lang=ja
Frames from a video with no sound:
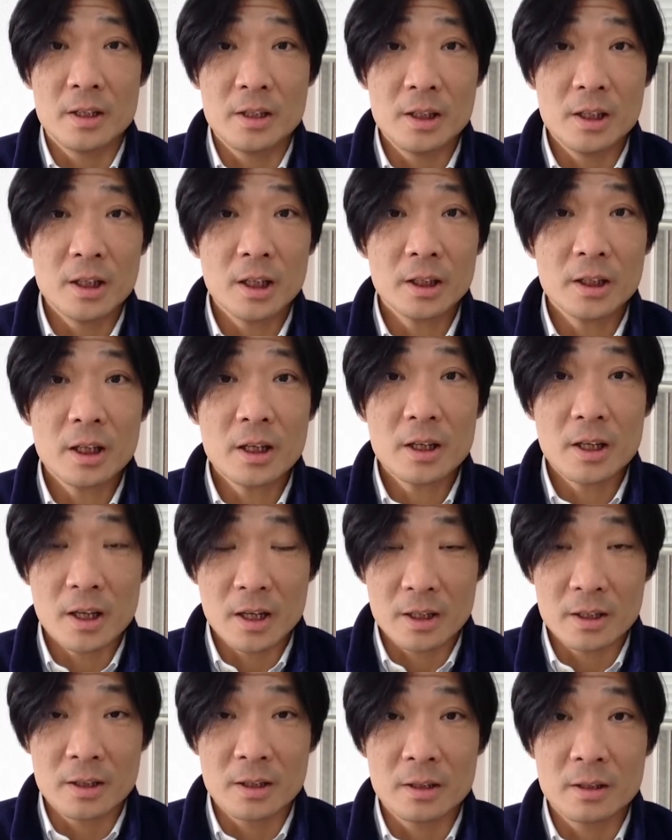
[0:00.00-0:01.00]
新潟
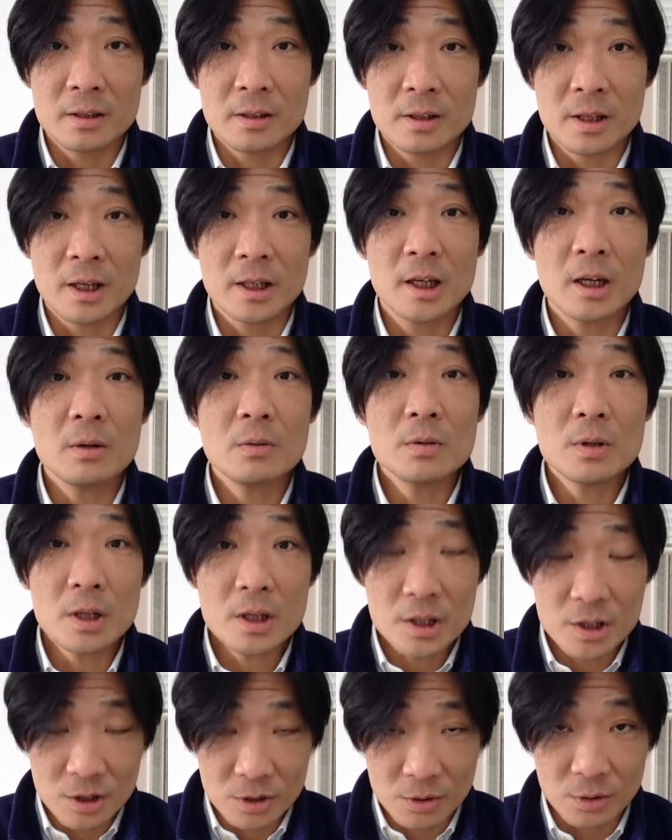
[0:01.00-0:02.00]
県長
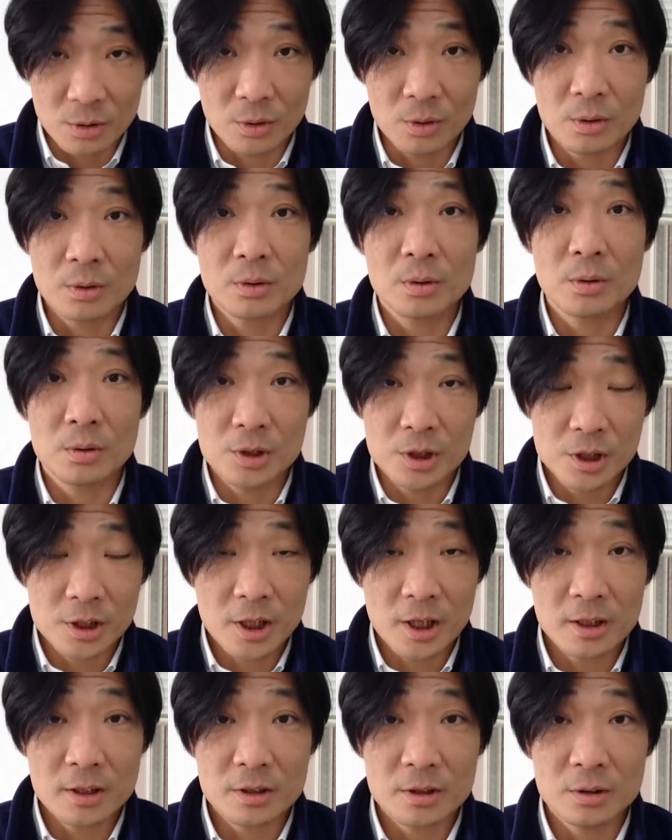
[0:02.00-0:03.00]
岡市のご自
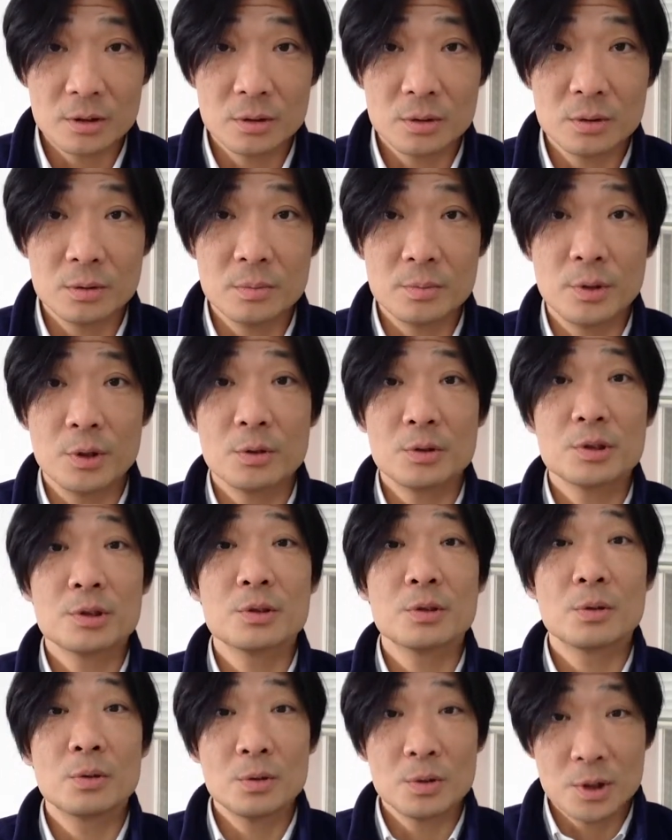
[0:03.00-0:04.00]
宅病
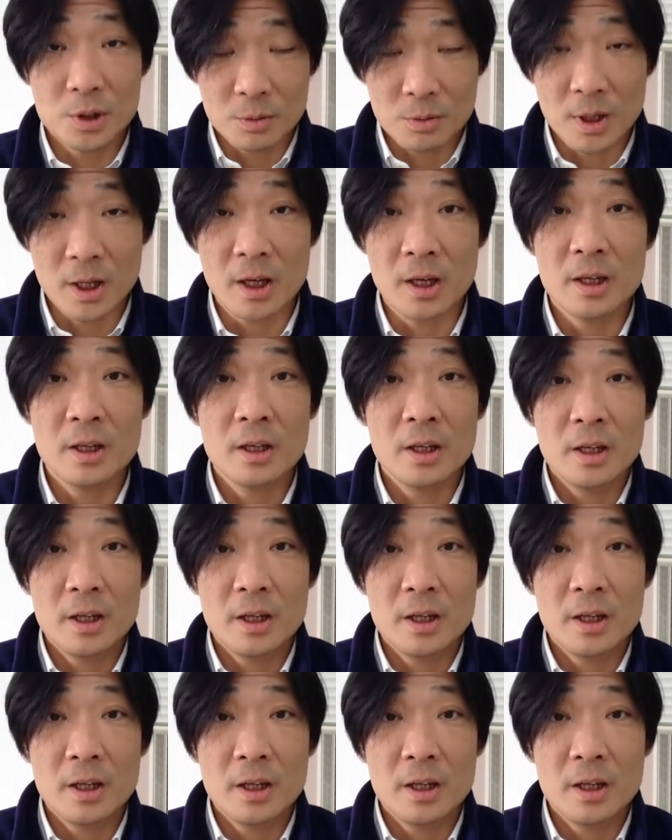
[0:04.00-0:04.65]
室の方には